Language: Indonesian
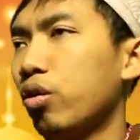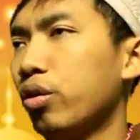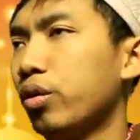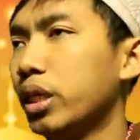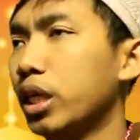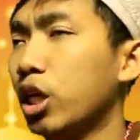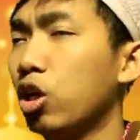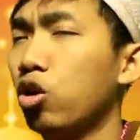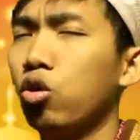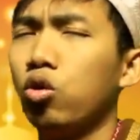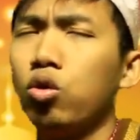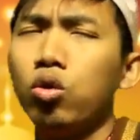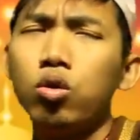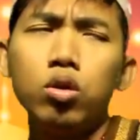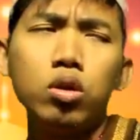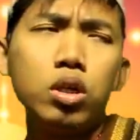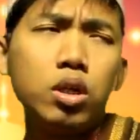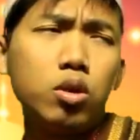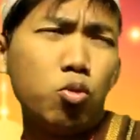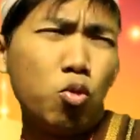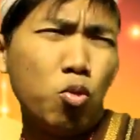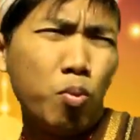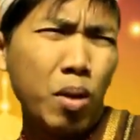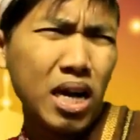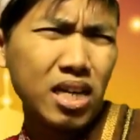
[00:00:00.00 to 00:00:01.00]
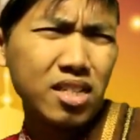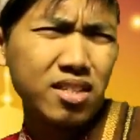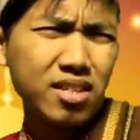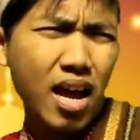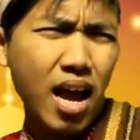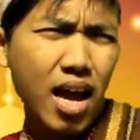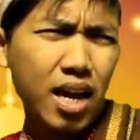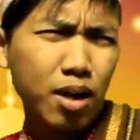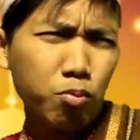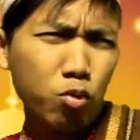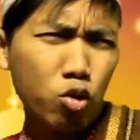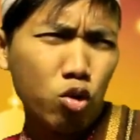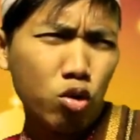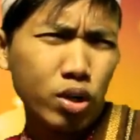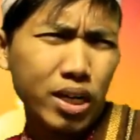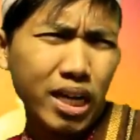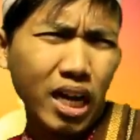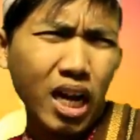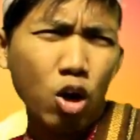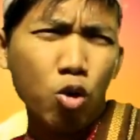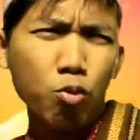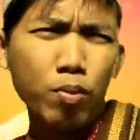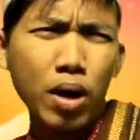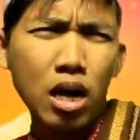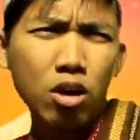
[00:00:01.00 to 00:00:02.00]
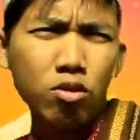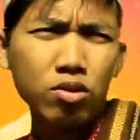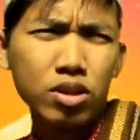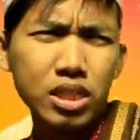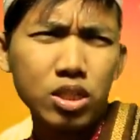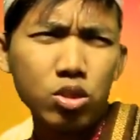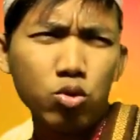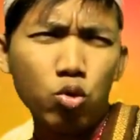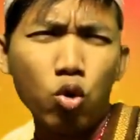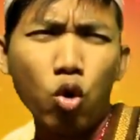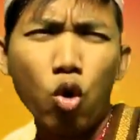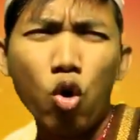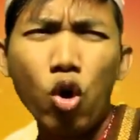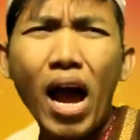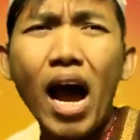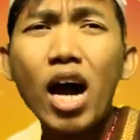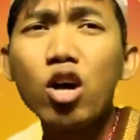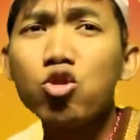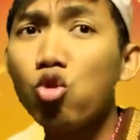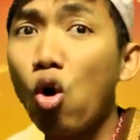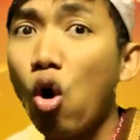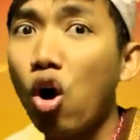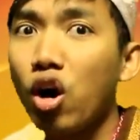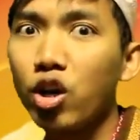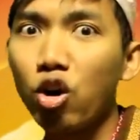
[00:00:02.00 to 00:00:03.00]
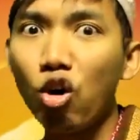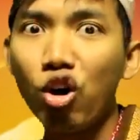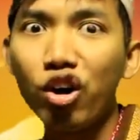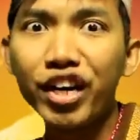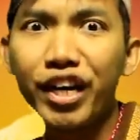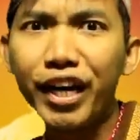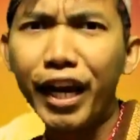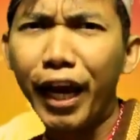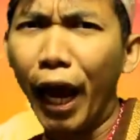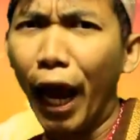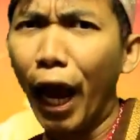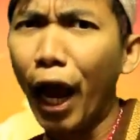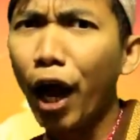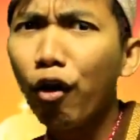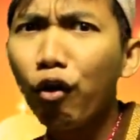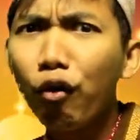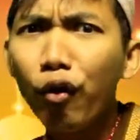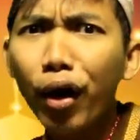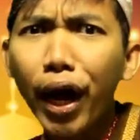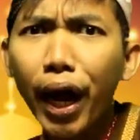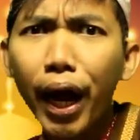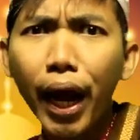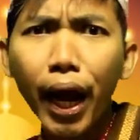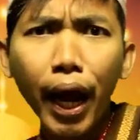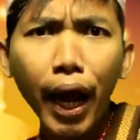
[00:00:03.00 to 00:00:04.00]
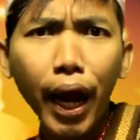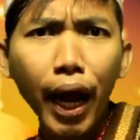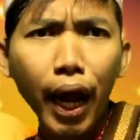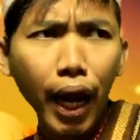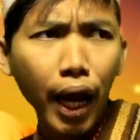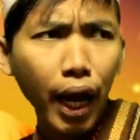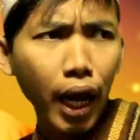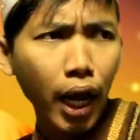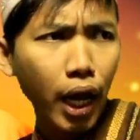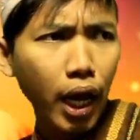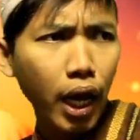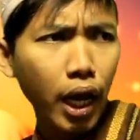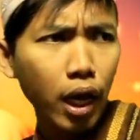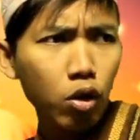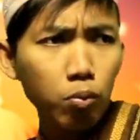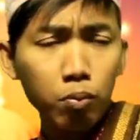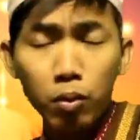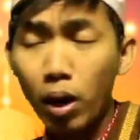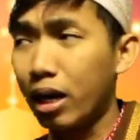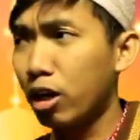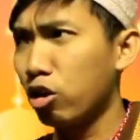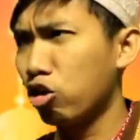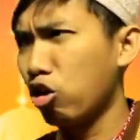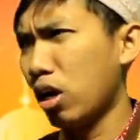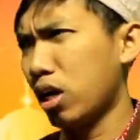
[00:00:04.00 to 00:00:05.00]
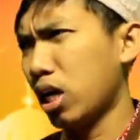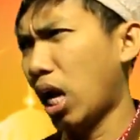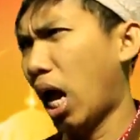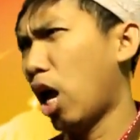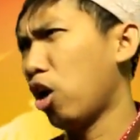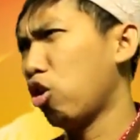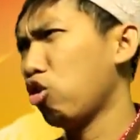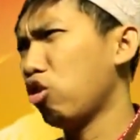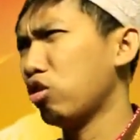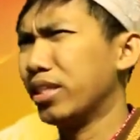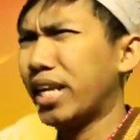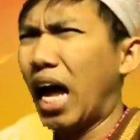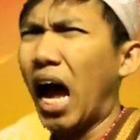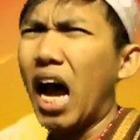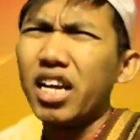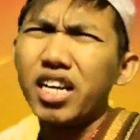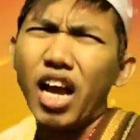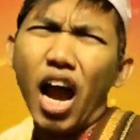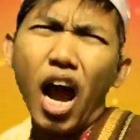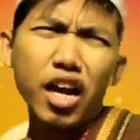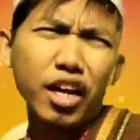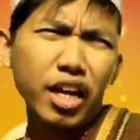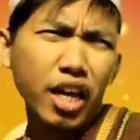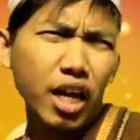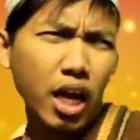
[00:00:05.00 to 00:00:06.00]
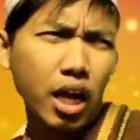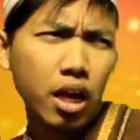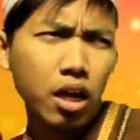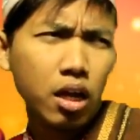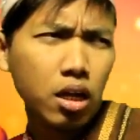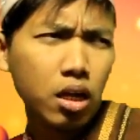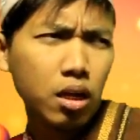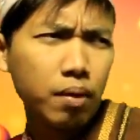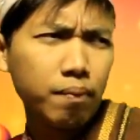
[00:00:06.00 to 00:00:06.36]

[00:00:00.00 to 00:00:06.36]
lho rumang samu ning omah wis kaya ayu-ayu dhewe wong mergo ora ana saingane